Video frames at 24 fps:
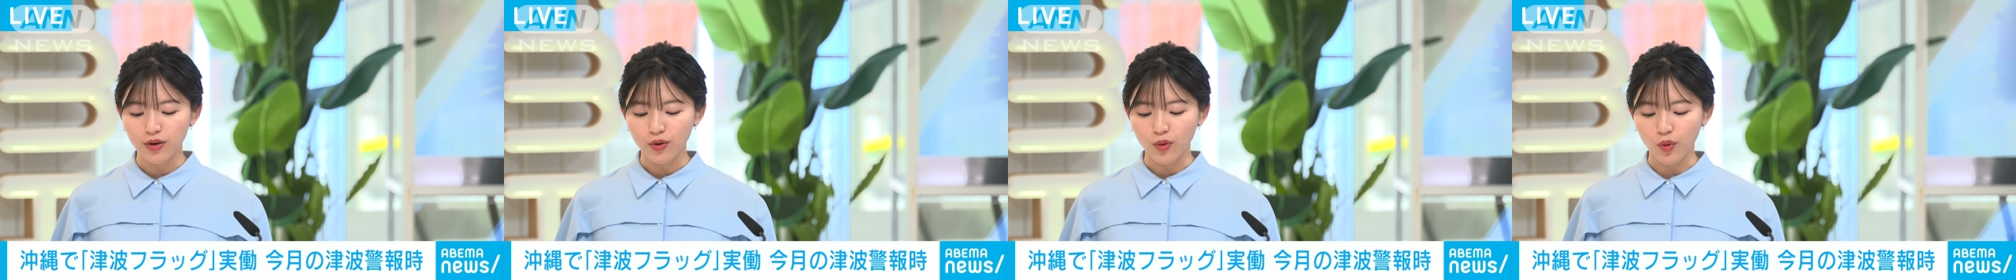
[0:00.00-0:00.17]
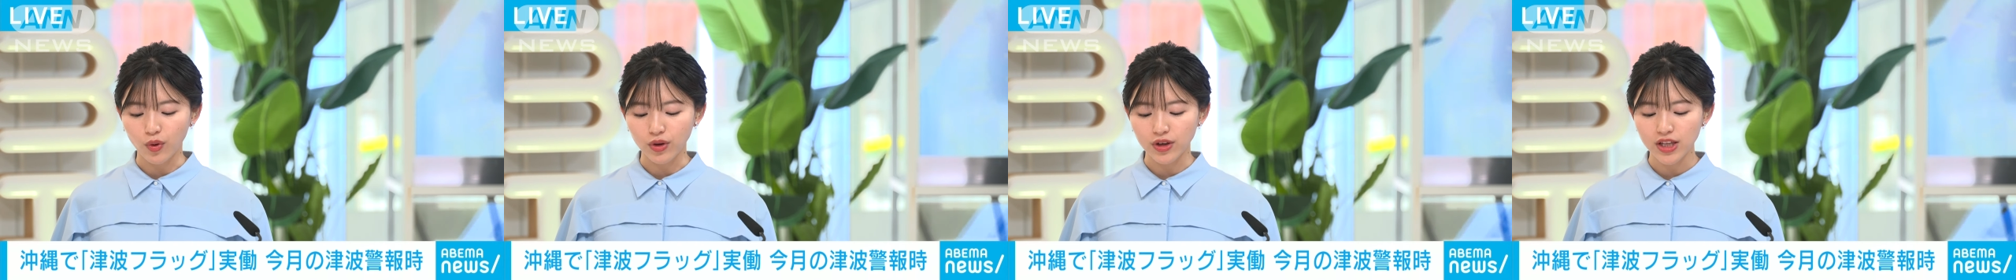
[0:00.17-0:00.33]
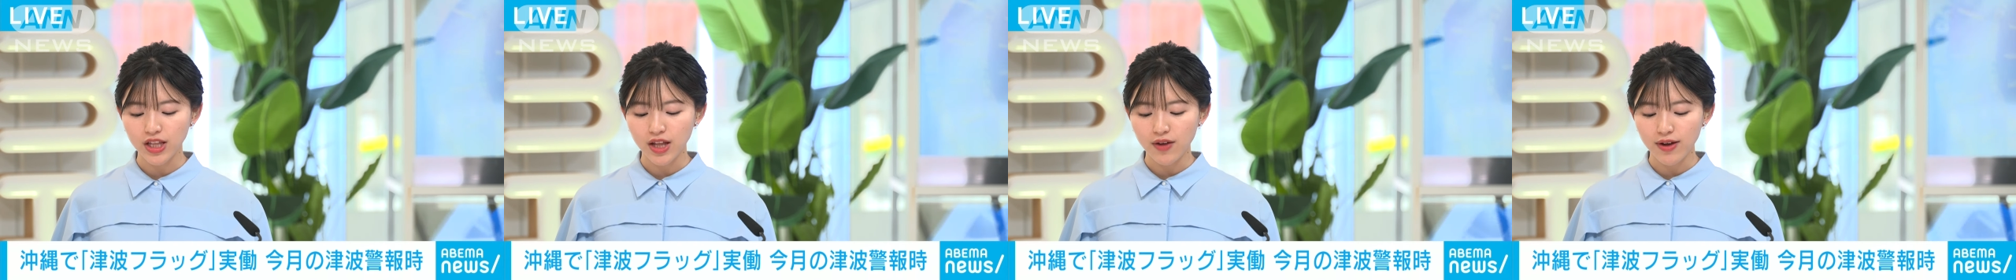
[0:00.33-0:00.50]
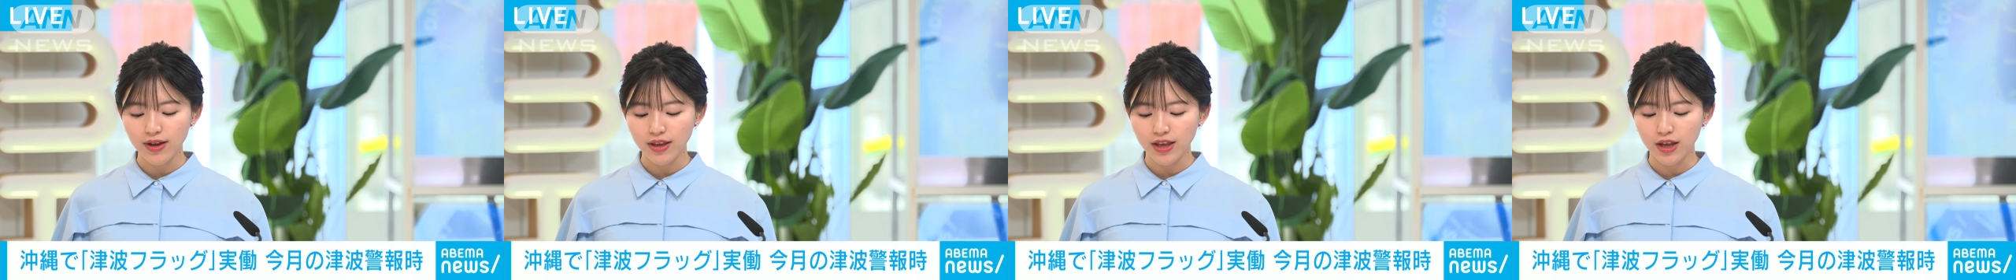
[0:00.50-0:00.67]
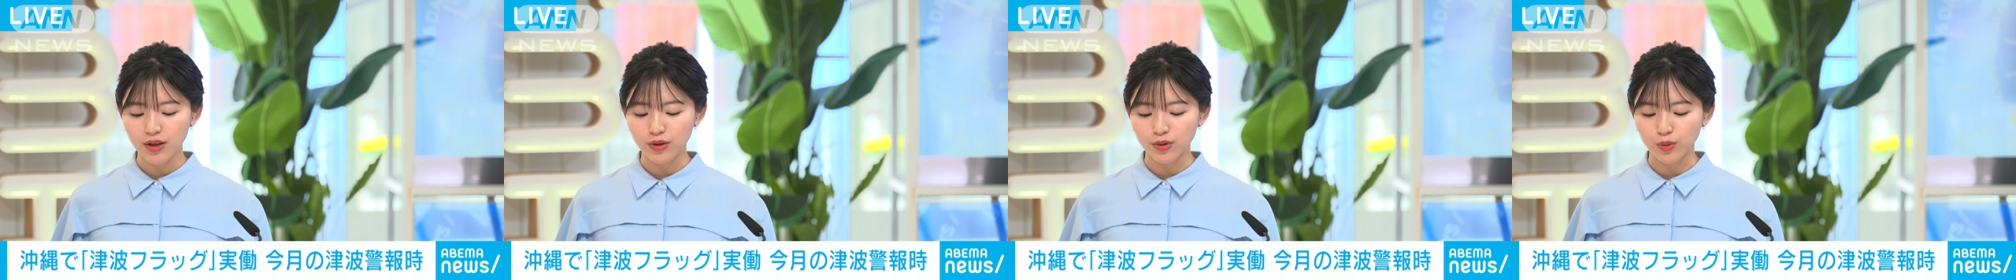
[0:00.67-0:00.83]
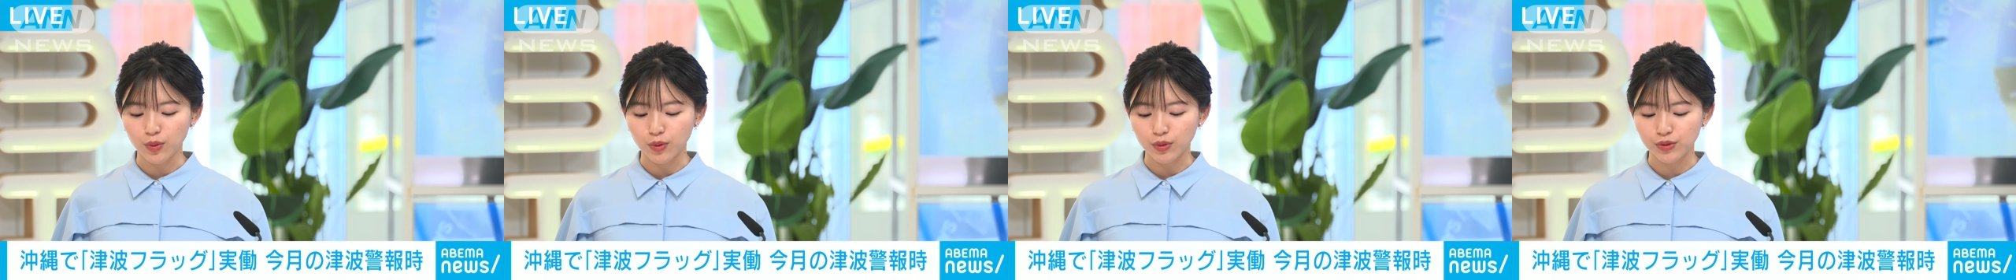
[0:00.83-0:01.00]
沖縄
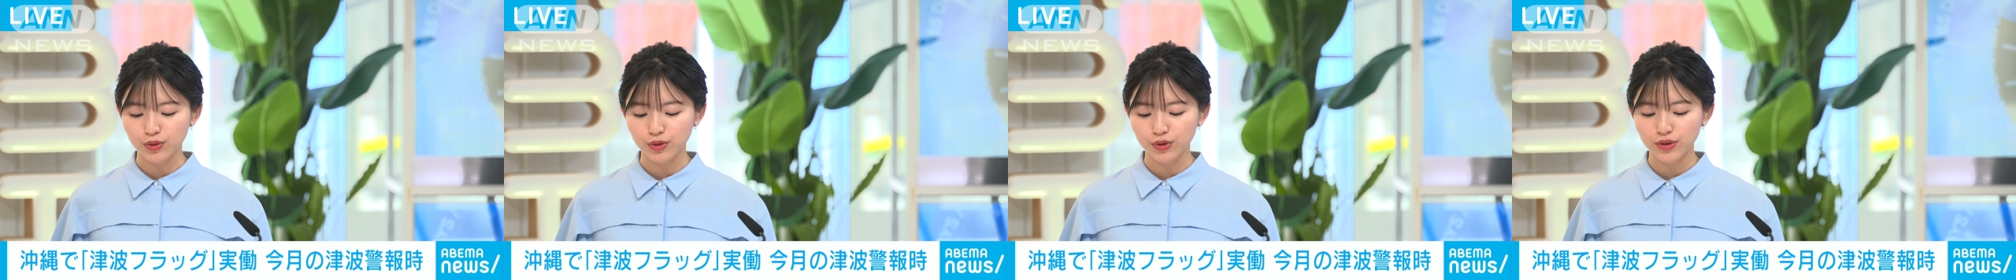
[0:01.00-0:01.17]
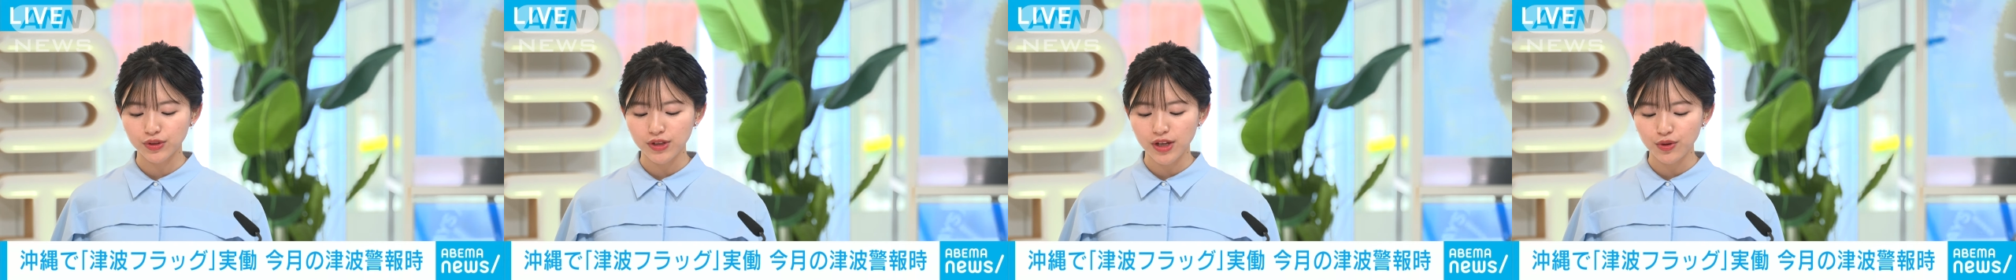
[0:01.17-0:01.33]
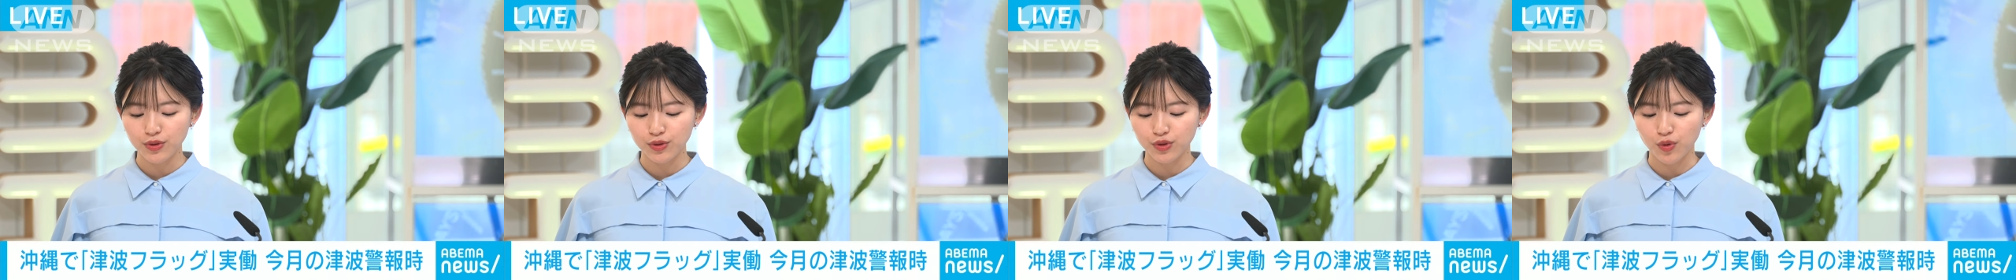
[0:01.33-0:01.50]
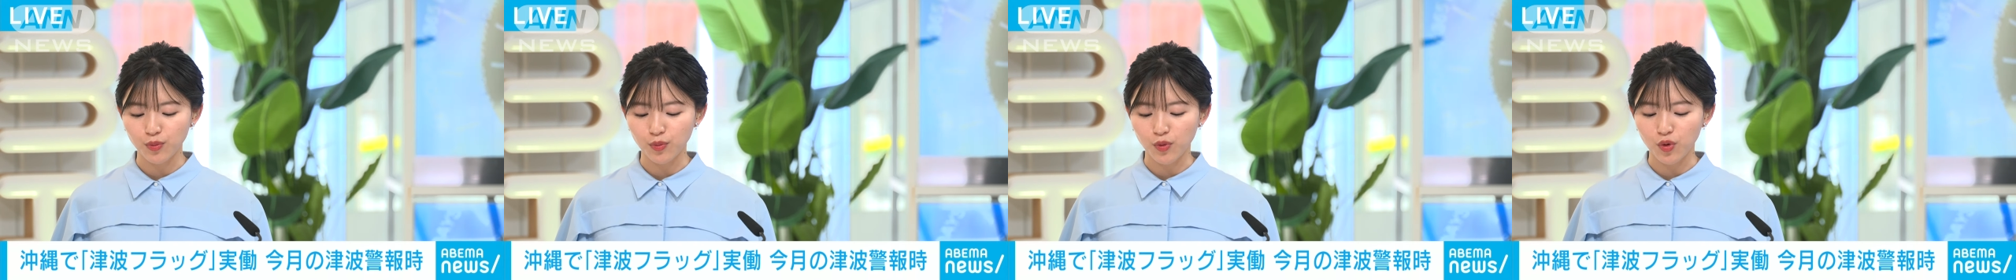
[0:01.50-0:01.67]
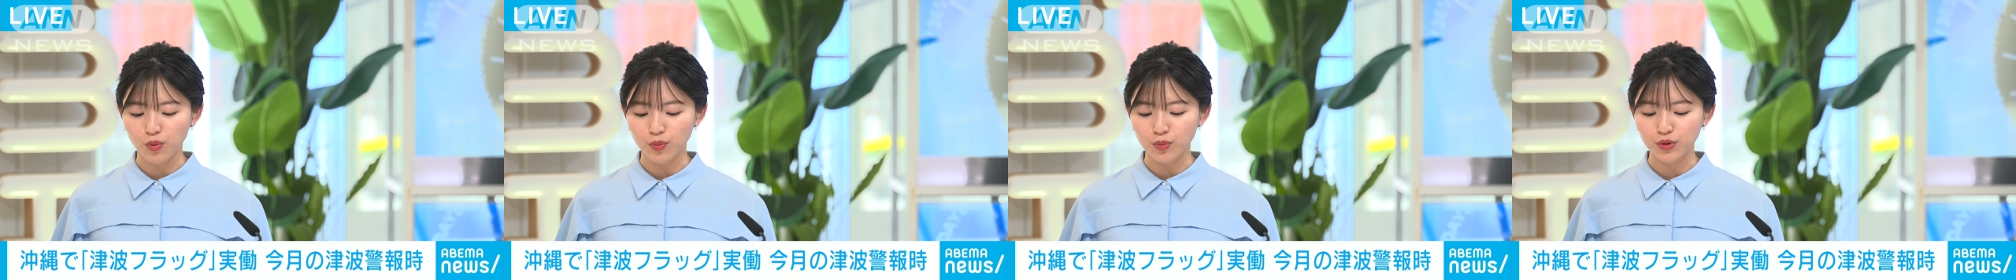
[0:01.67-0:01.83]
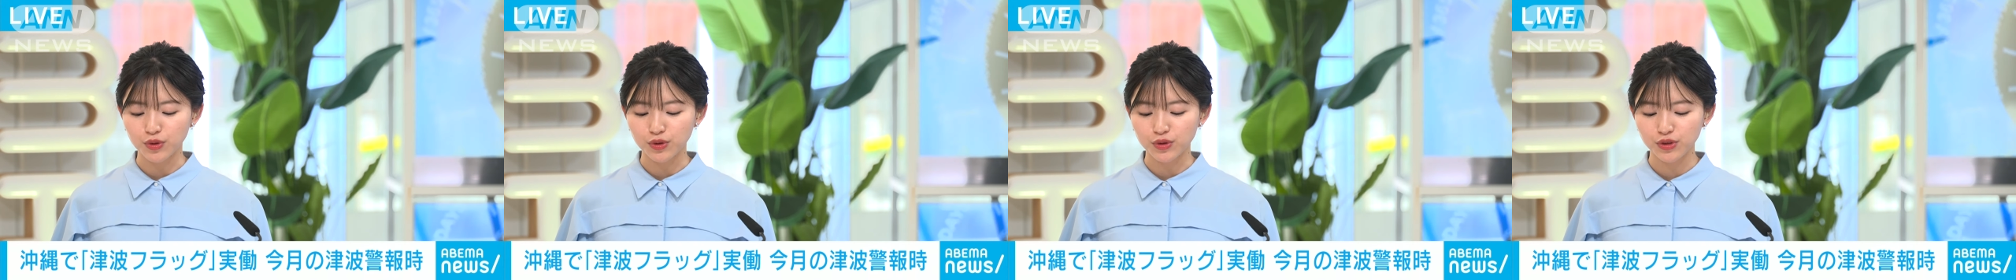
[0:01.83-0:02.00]
県の少なくと
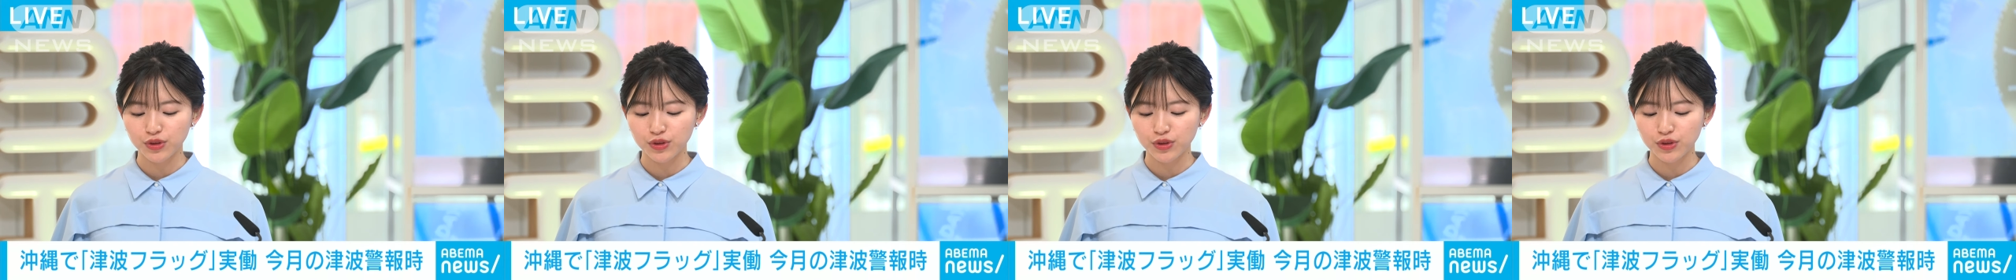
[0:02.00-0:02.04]
も6